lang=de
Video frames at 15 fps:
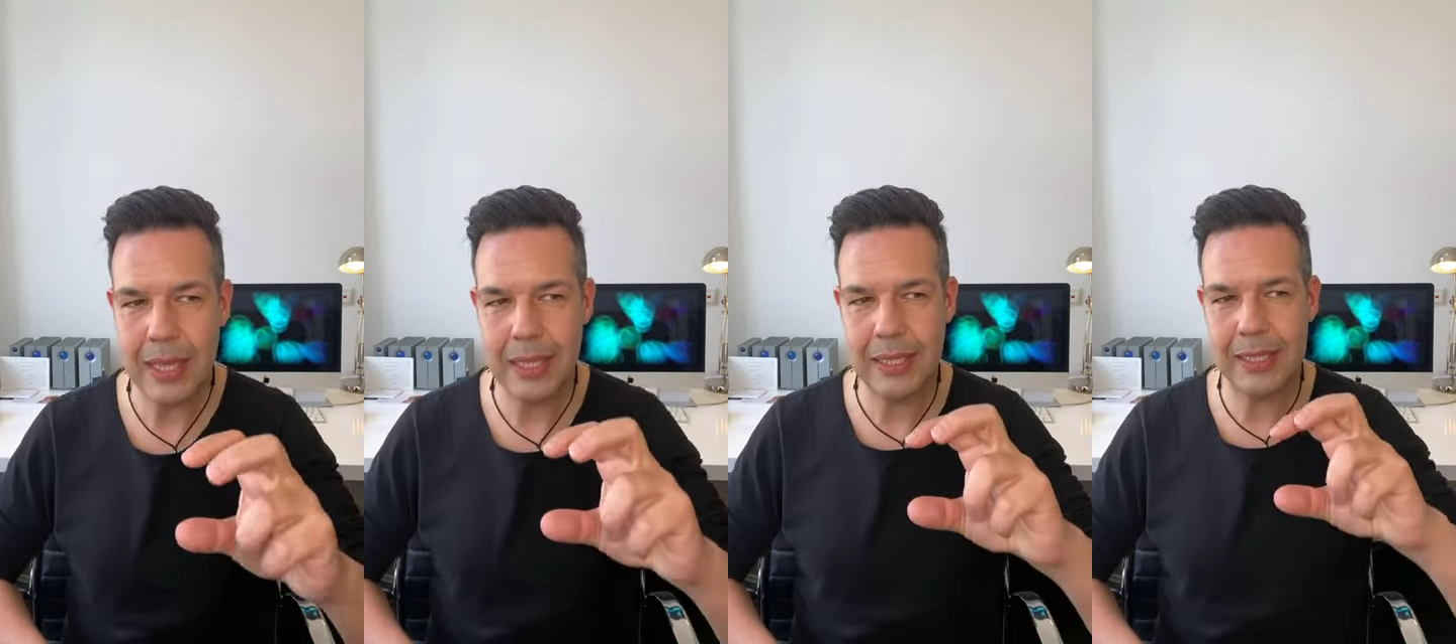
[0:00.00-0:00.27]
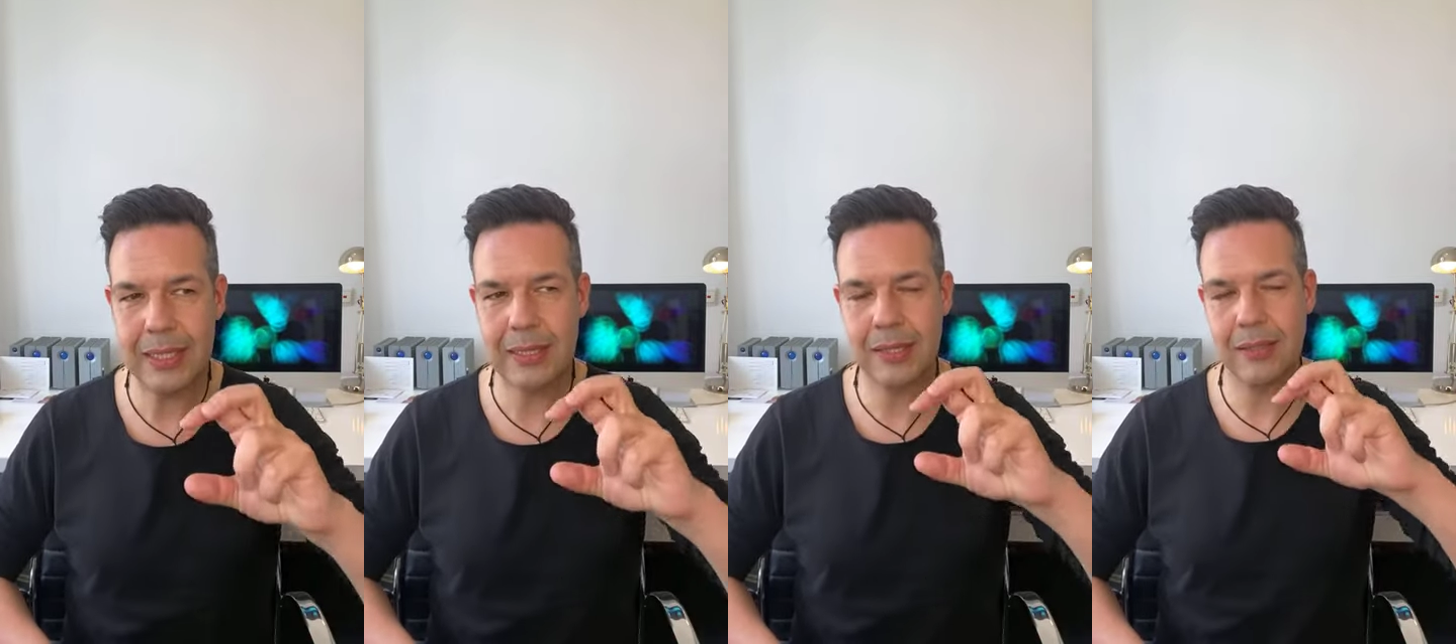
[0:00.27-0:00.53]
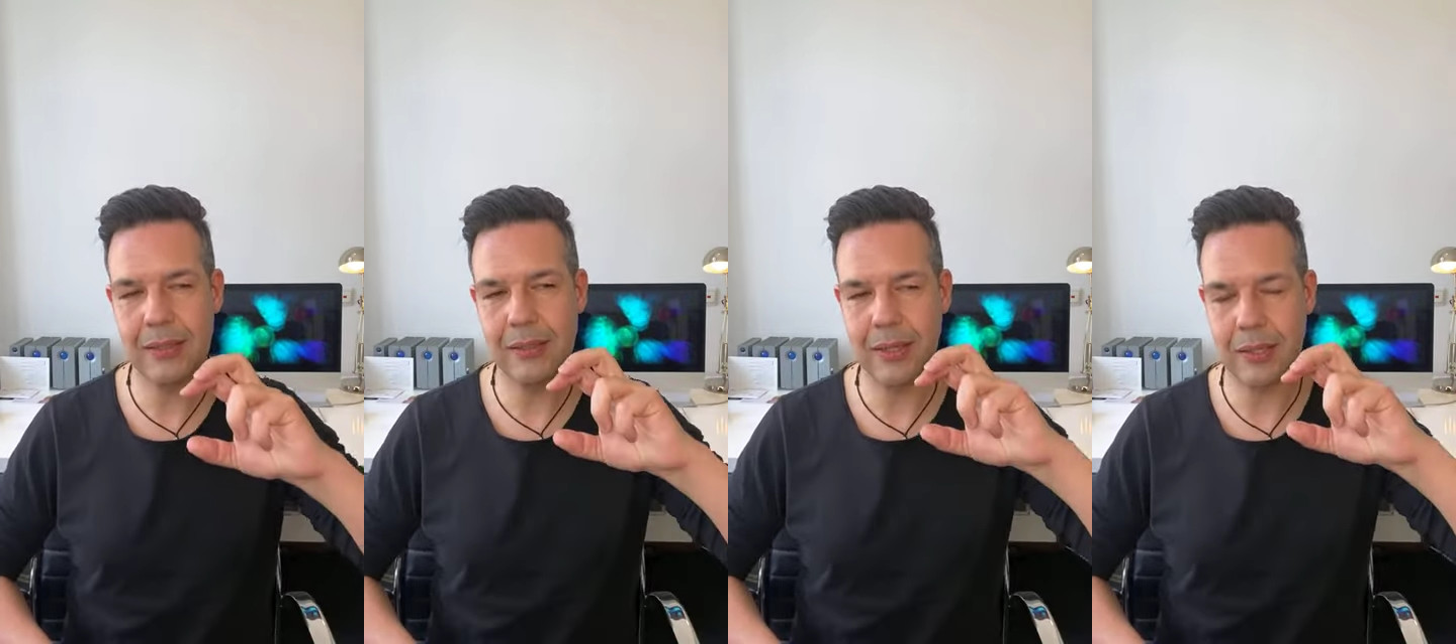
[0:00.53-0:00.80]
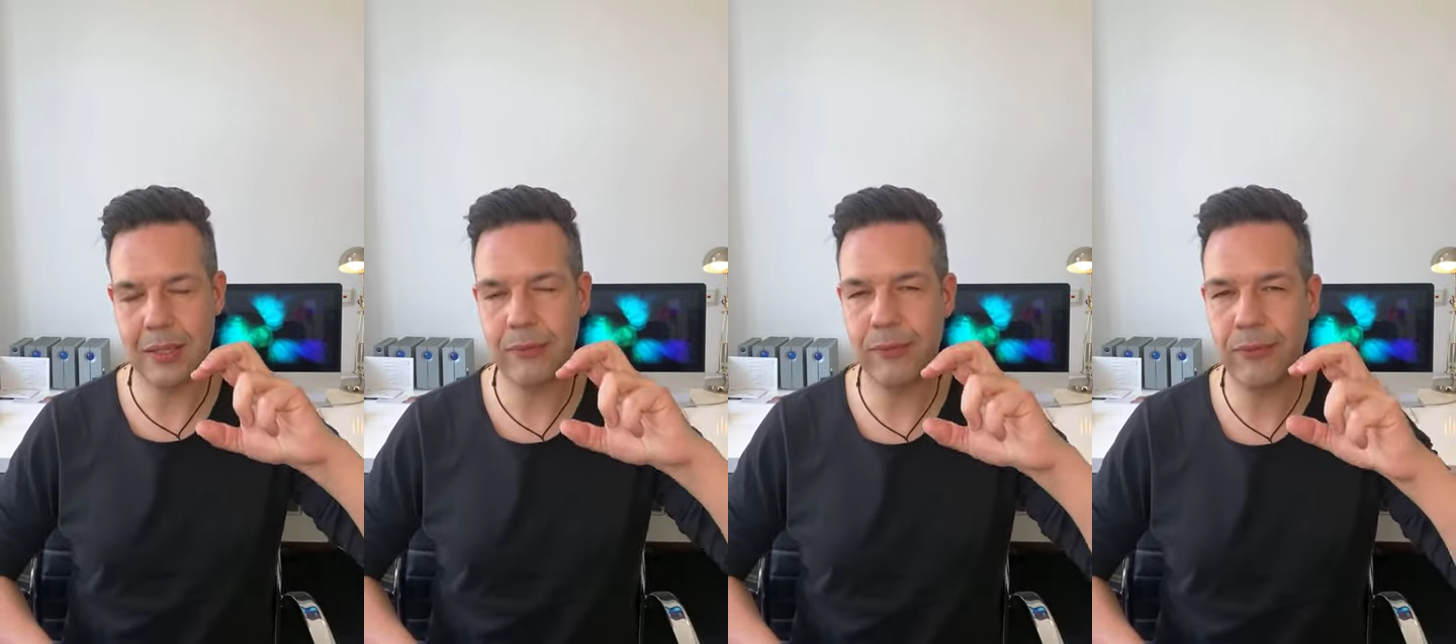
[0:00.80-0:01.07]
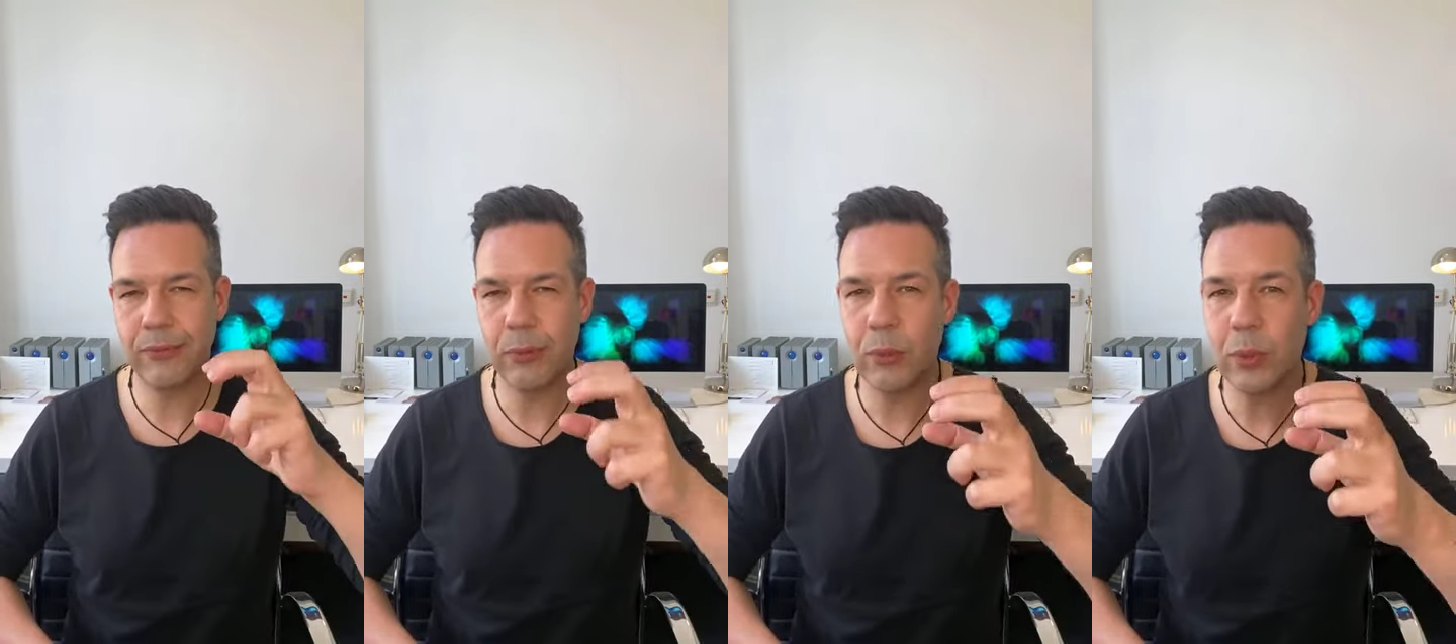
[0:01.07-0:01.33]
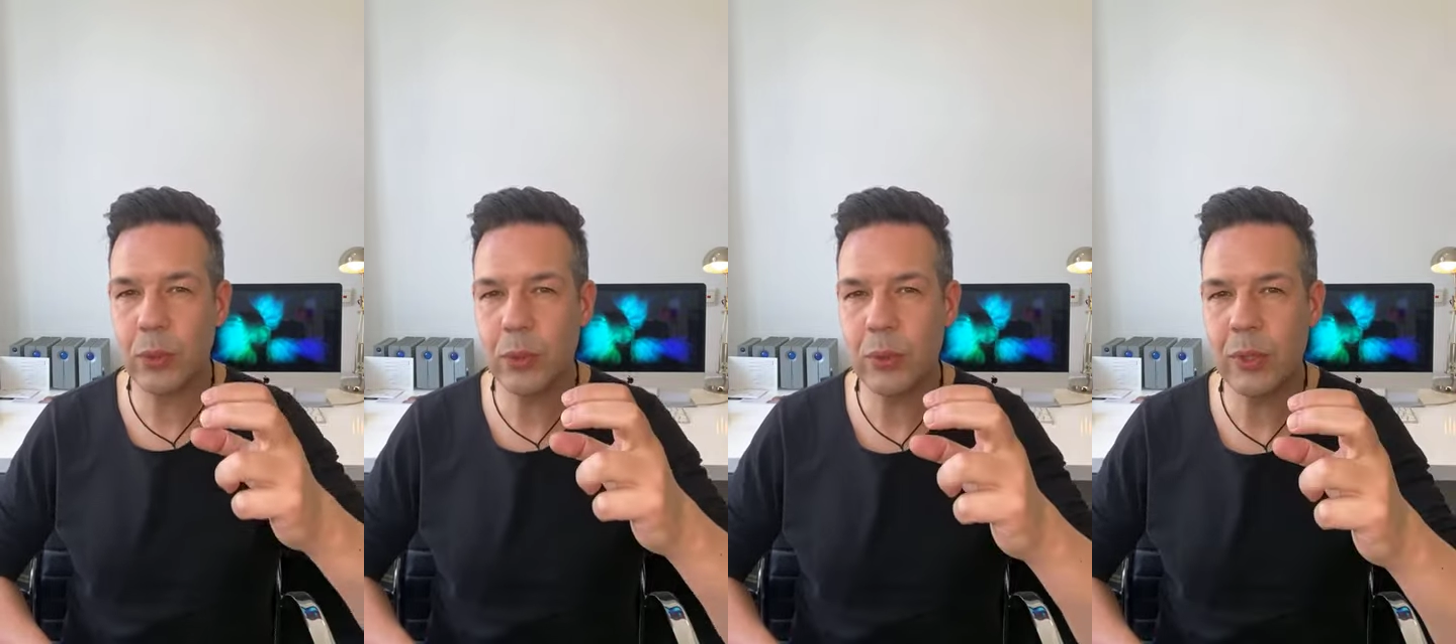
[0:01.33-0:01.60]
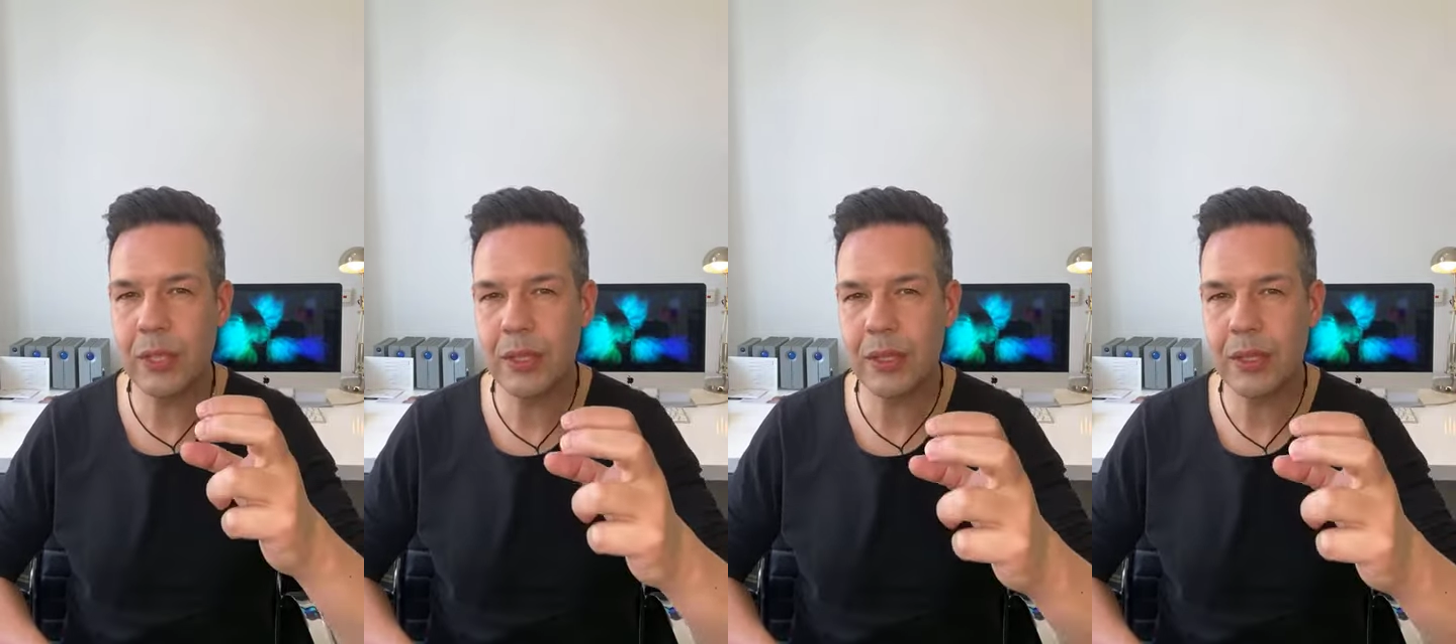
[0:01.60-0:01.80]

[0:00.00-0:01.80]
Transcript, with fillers: ist, dass Fotos